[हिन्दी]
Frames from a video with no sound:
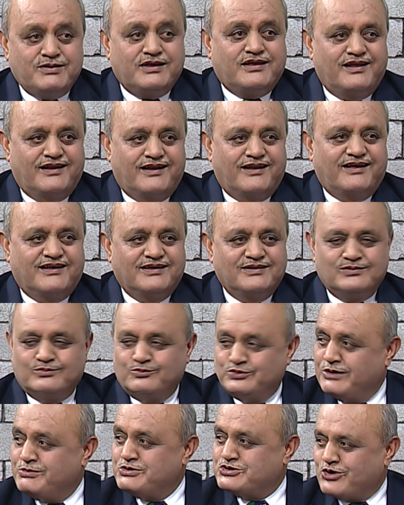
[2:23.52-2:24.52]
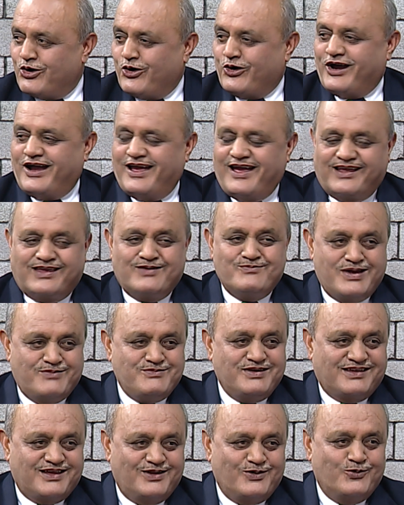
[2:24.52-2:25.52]
भी खेलना है मुझे भी शौक आया कि मैं
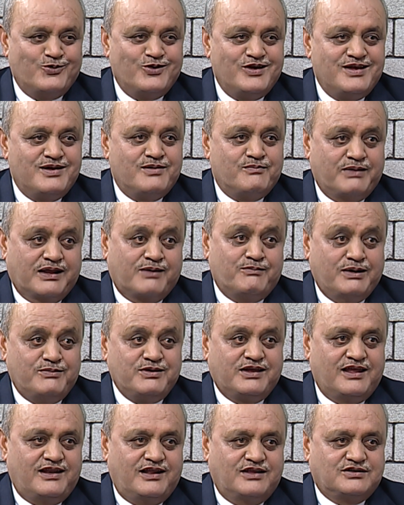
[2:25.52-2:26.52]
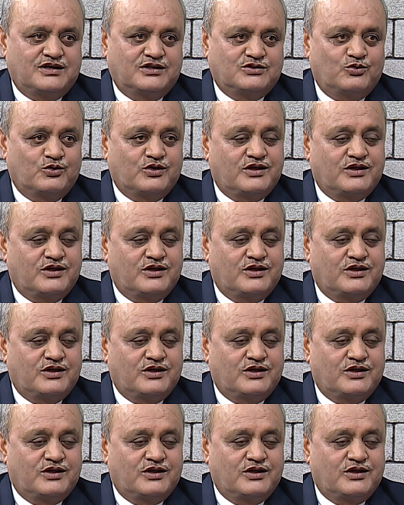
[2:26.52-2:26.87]
भी खेलूँ मैं मैं भी खेलना चाहता हूँ